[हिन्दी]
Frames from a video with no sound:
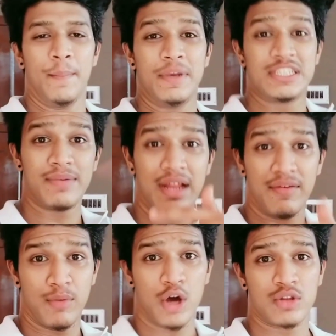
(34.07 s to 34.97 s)
तो पिछला
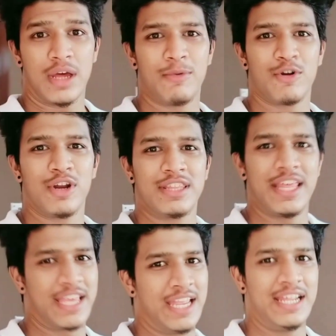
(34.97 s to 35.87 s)
बार ब्लॉग तो आप लोगों ने
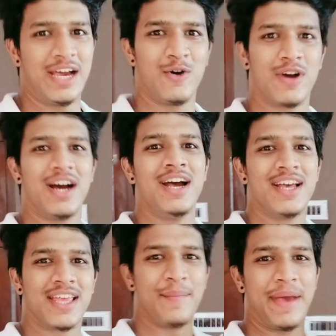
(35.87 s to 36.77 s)
देख ही लिया होगा
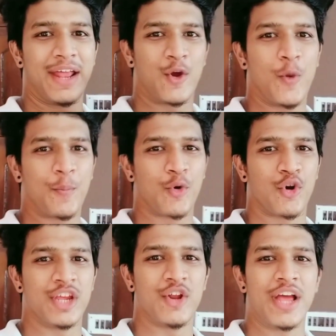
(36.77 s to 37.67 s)
कि मैंने गो
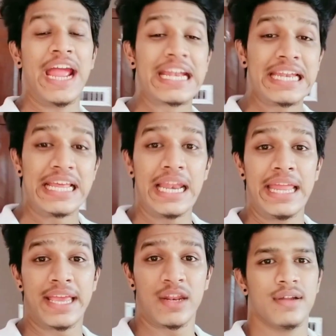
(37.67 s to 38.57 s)
प्रो हीरो 8 लिया
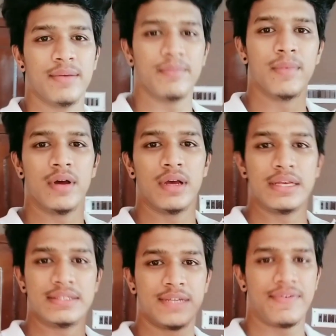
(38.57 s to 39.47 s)
लेकिन
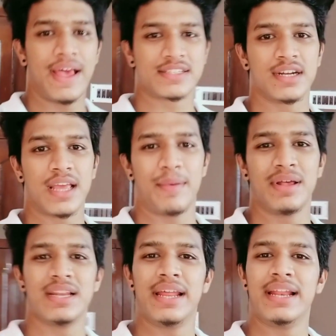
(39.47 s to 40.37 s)
सिर्फ एक्शन
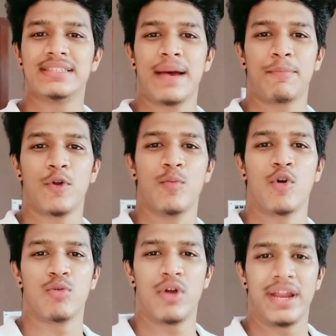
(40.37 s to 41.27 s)
कैमरा लेने से आप लोग
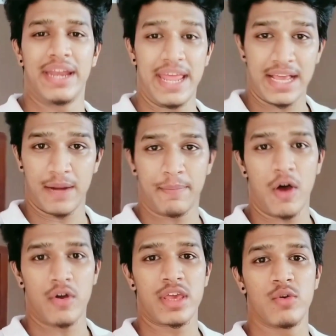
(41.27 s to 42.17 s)
मोटो ब्लॉगिंग नहीं कर
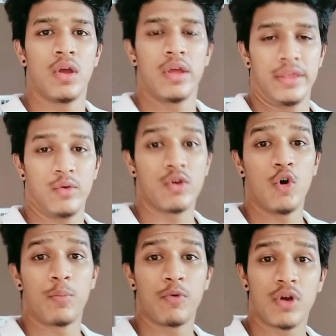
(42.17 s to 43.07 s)
पाओगे क्योंकि
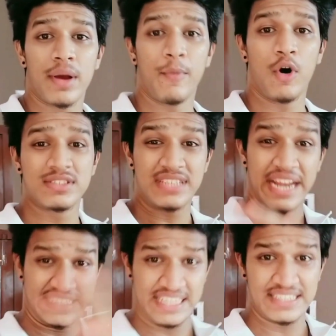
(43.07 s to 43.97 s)
गो प्रो का बहुत
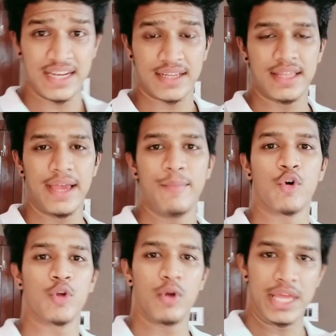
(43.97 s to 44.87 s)
सारा एक्सरसाइज लगता है
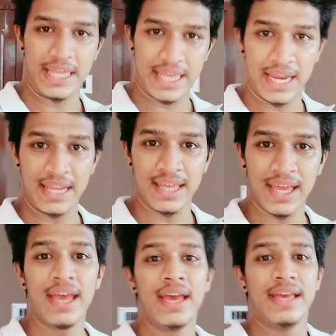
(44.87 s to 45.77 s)
मोटो ब्लॉगिंग के
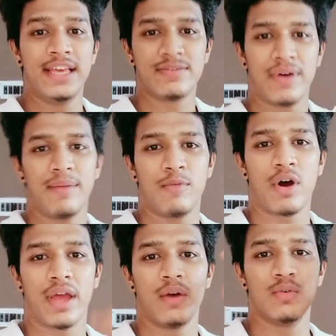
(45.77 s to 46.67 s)
लिए इस बार
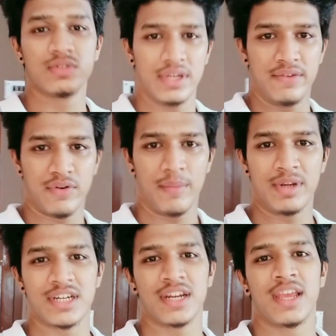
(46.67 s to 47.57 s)
ब्लॉग है उस
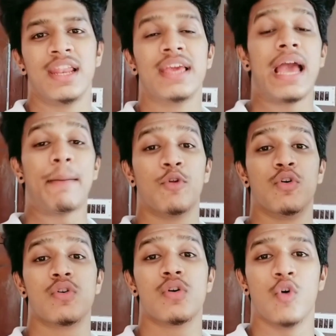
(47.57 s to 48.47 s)
इन्फॉर्मेशन के लिए कि आप
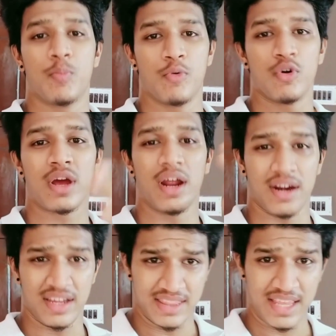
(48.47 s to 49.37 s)
लोगों को गो प्रो
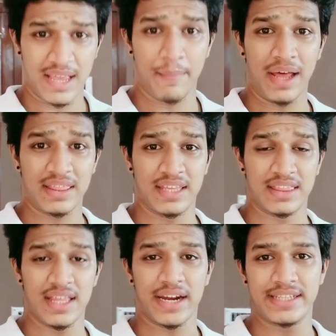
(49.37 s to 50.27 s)
खरीदने के बाद
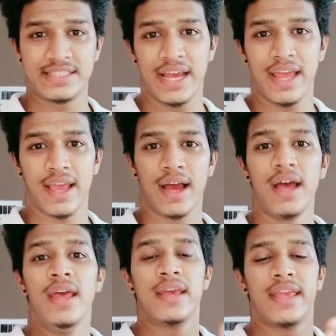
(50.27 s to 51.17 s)
कितना खर्चा आएगा
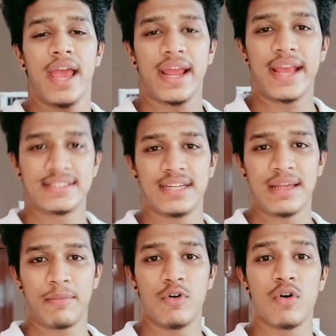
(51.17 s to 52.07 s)
क्या क्या
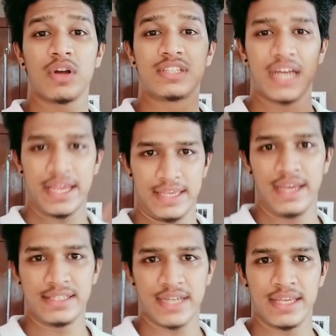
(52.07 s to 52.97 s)
एक्सरसाइज आप लोगों को
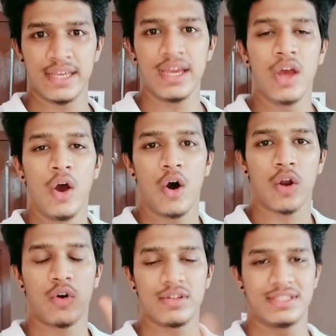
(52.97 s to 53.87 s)
चाहिए ही चाहिए
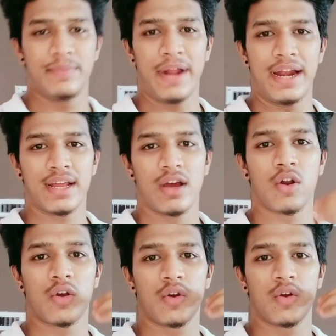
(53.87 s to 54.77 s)
और कौन से ब्रांड
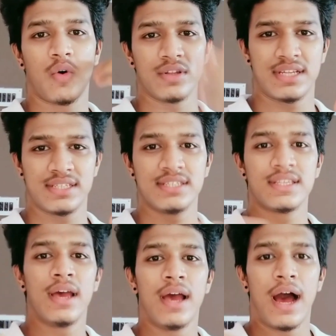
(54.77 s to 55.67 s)
का और कौन सा
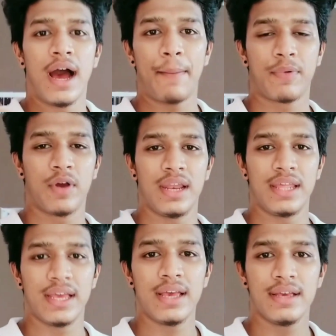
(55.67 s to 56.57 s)
चीज़ आपके
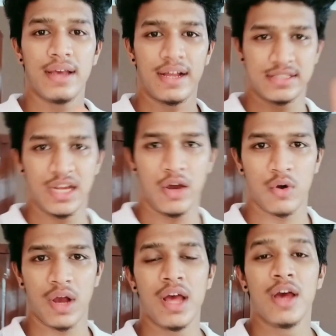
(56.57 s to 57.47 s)
लिए अच्छा
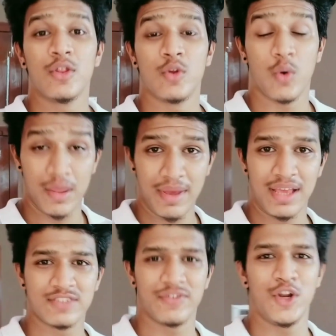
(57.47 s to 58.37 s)
होगा तो वही
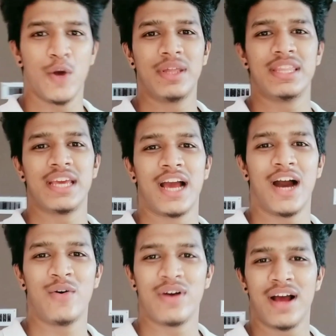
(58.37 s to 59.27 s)
मैं इस वीडियो में
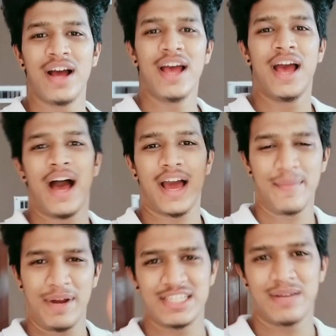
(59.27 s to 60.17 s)
दिखाऊंगा
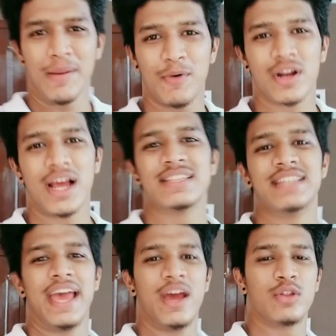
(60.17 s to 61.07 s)
अगर मेरे चैनल में आपको गाइस
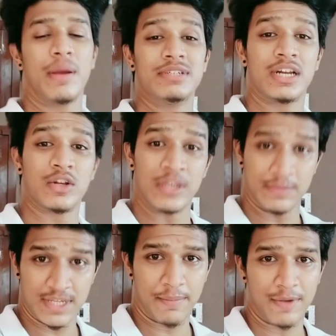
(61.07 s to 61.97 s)
नए हो तो अभी चैनल को
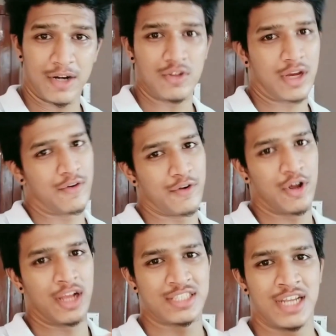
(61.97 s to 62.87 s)
सब्सक्राइब कर दो अगर
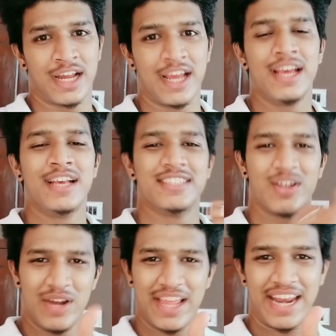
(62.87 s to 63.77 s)
वीडियो अच्छा लगे
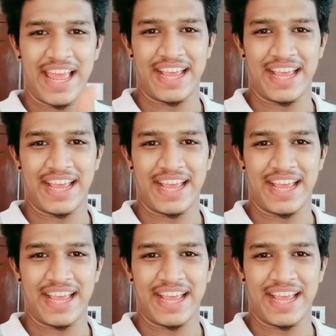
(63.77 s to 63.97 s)
जरूर एक